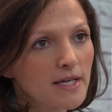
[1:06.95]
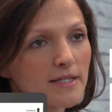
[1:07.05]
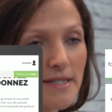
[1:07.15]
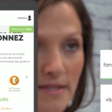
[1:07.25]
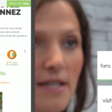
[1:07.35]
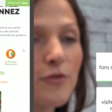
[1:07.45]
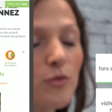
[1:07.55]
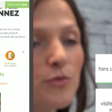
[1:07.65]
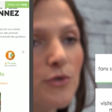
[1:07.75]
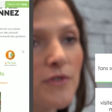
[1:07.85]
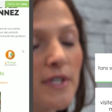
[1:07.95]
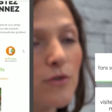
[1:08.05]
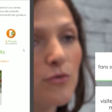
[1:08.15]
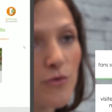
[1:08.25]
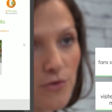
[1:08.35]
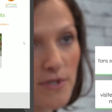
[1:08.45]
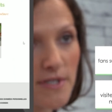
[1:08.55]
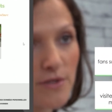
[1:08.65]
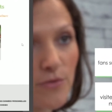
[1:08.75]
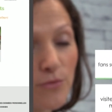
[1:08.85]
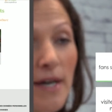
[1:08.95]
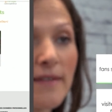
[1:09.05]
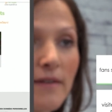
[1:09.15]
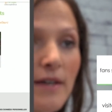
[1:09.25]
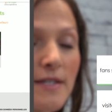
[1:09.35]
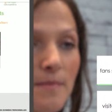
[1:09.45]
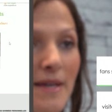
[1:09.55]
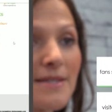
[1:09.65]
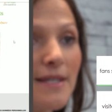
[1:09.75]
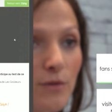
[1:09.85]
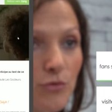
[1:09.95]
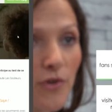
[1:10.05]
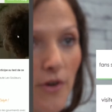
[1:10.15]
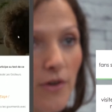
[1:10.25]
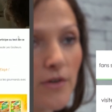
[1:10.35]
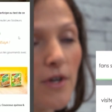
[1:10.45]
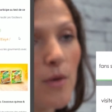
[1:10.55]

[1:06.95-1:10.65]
C'est cette communauté que nous sollicitons à travers l'espace Les Goûteurs